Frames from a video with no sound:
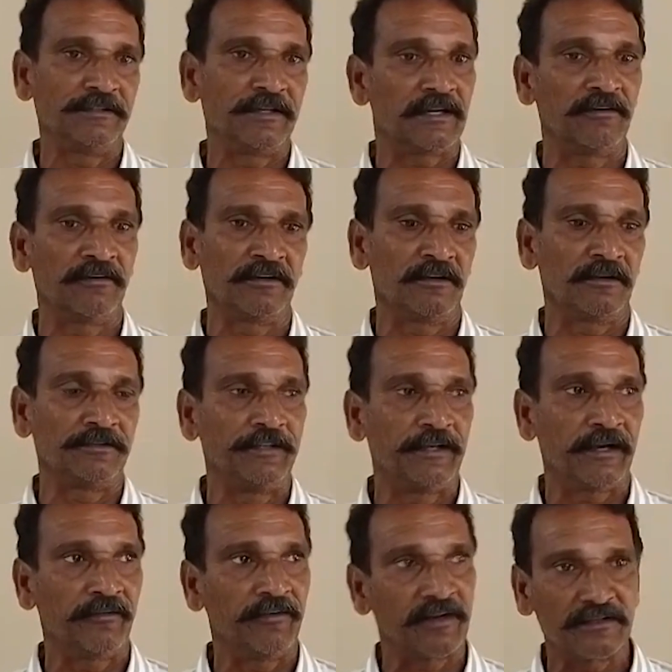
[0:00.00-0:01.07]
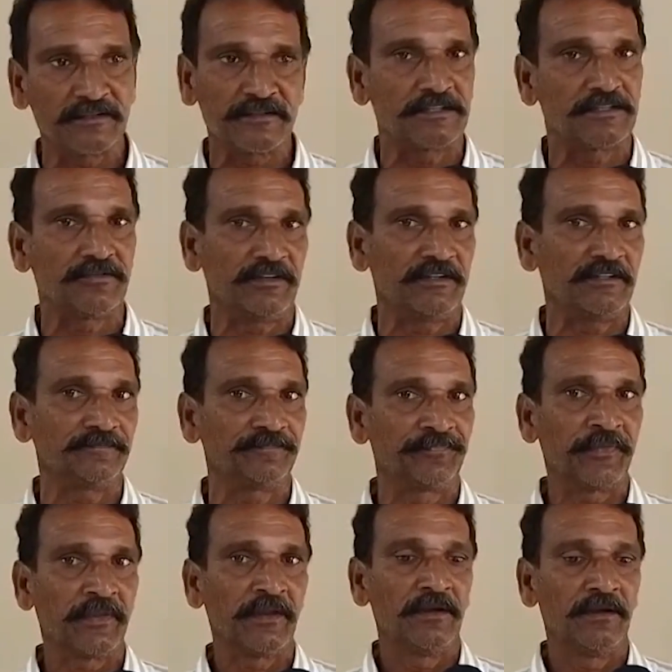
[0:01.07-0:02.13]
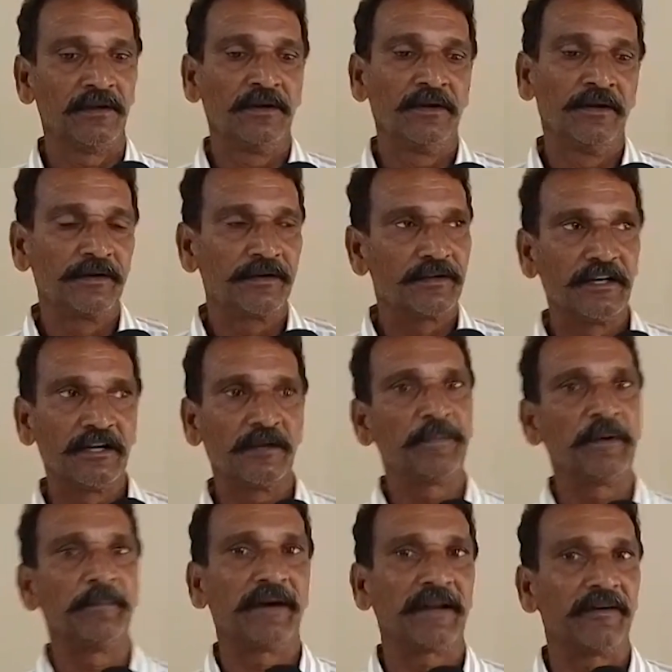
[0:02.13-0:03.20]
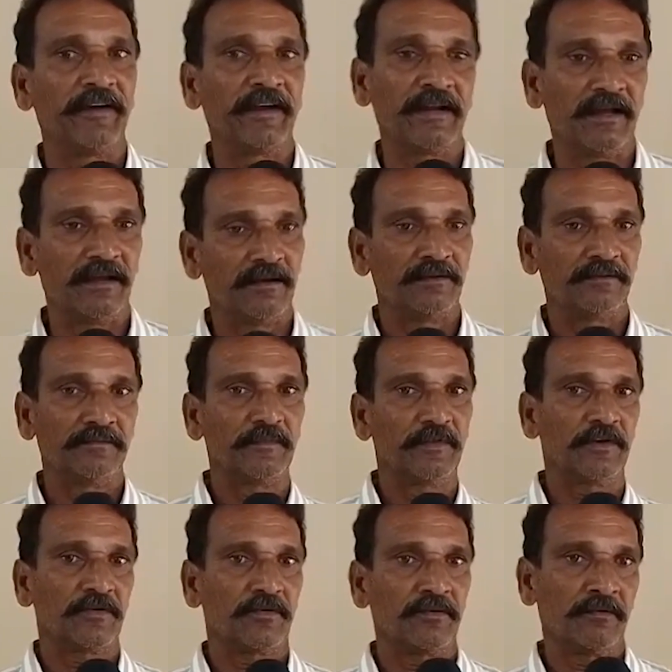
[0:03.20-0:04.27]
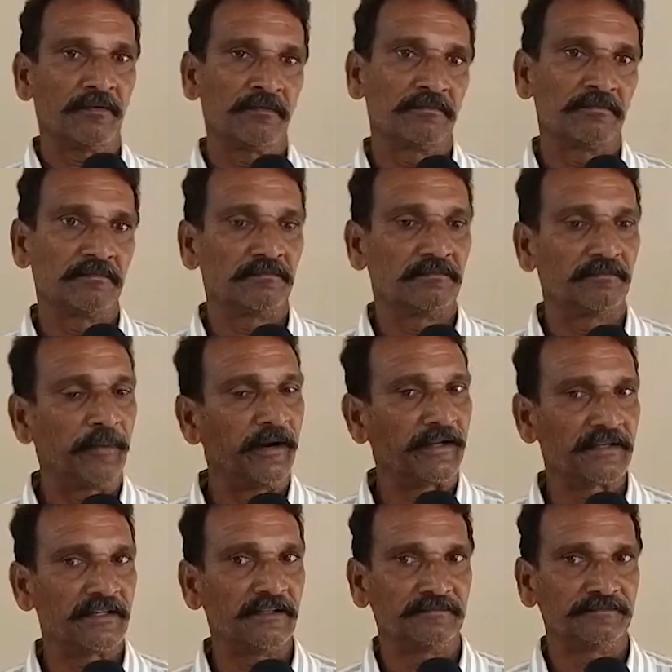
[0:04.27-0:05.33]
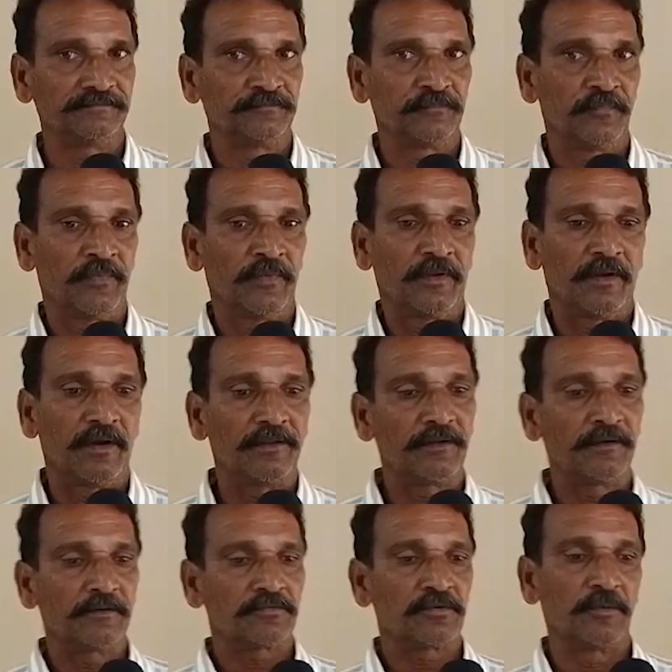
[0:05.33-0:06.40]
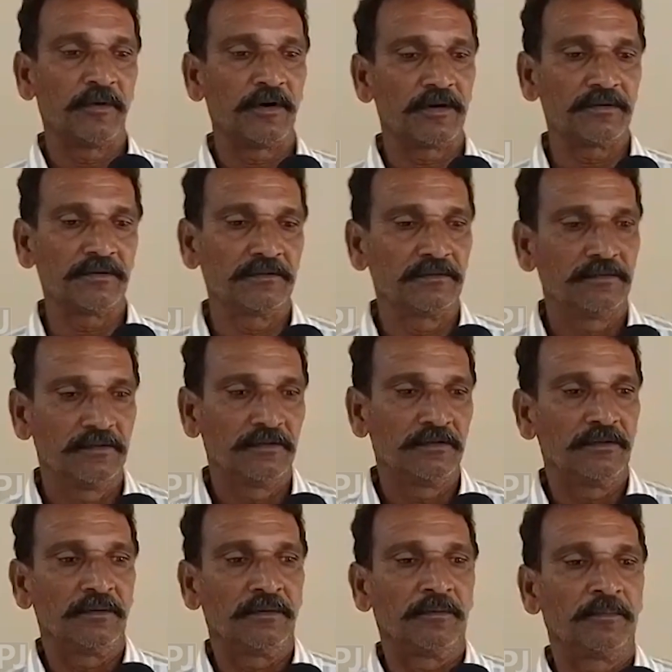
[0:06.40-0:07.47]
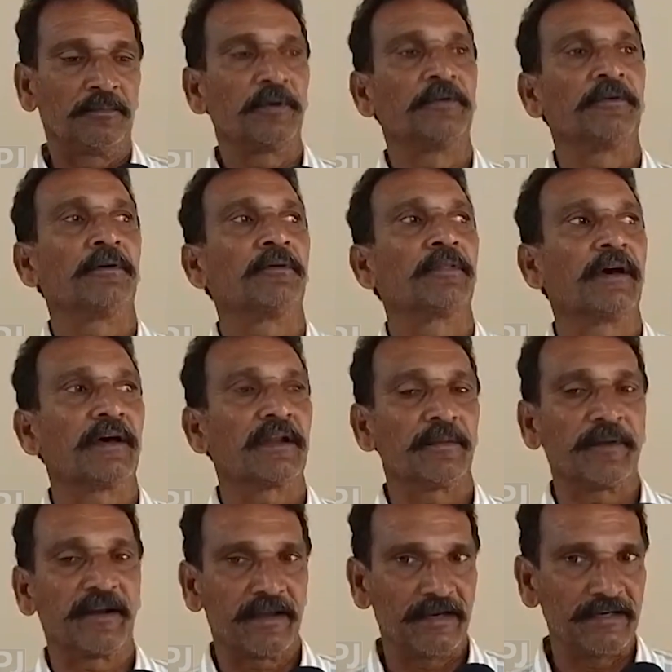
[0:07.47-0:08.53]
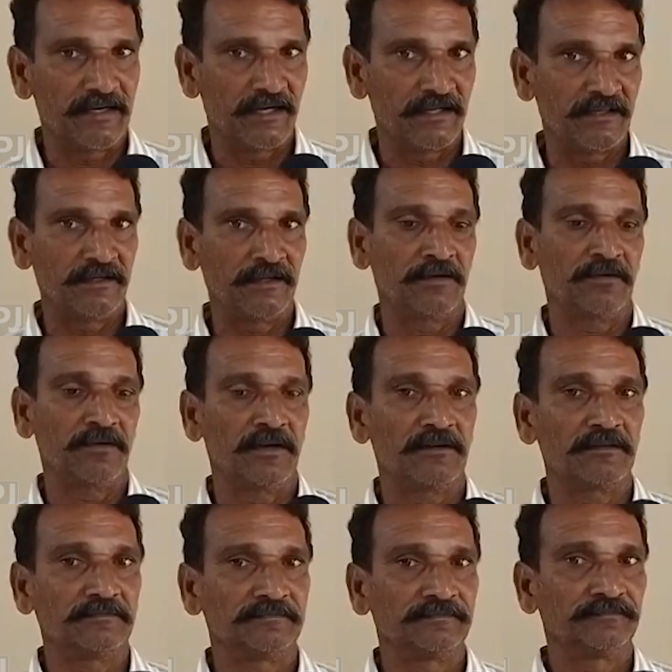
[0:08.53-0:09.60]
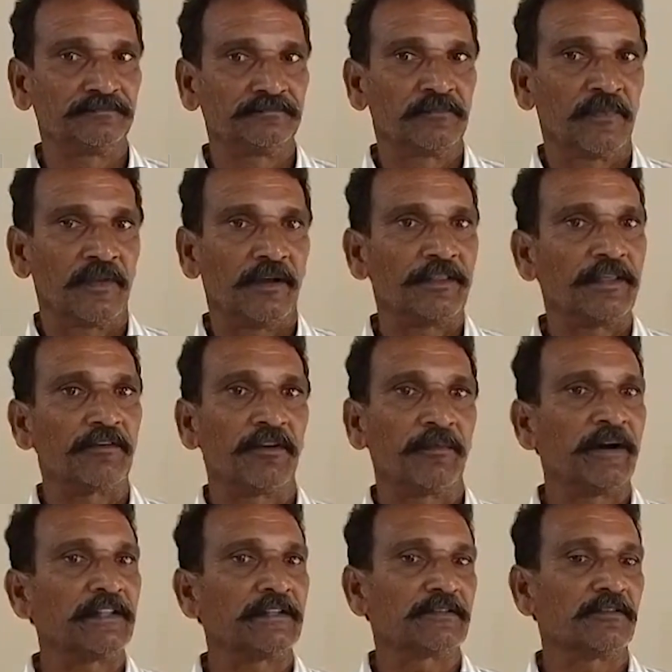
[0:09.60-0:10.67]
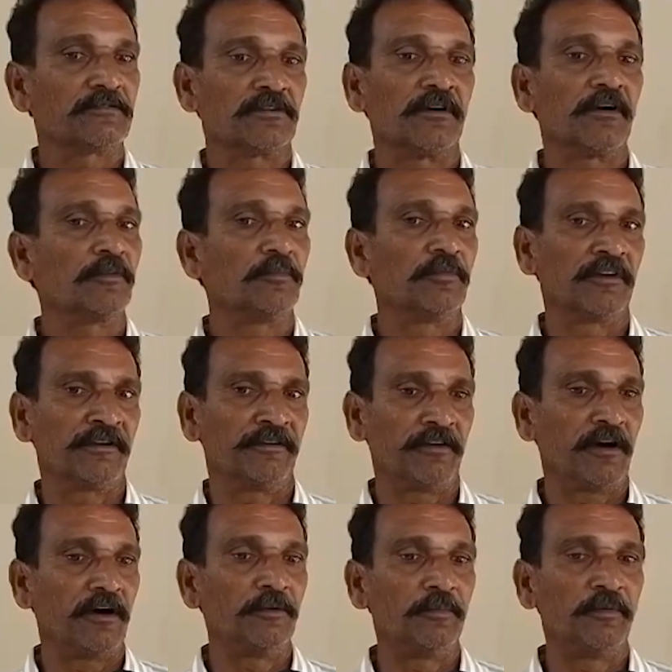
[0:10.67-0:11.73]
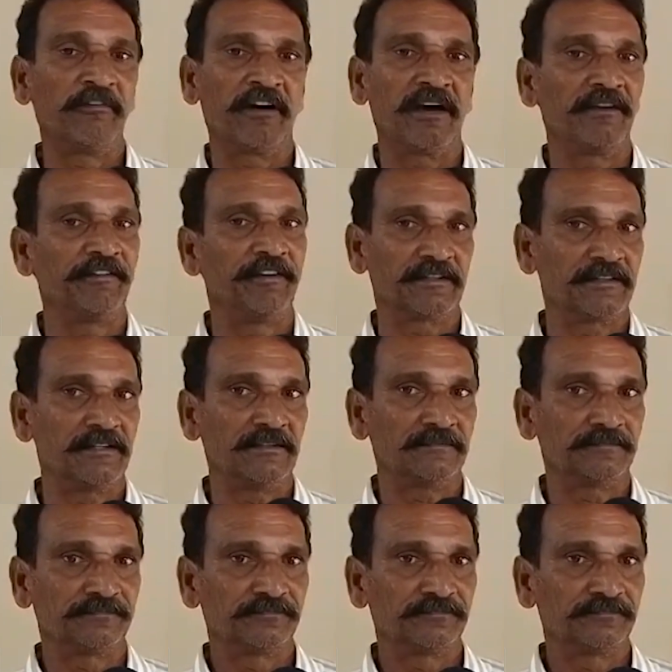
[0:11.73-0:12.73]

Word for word: జగన్ జగవేరణ సత్యం అది టీడీపీ బలమైన పార్టీ అది సుమారు ఇప్పుడు ఉదాహరణ మన గన్యానీయులు గారు ఉన్నారు ఇరవై పది సంవత్సరాలు అనుభవ అనుభవం గల వ్యక్తి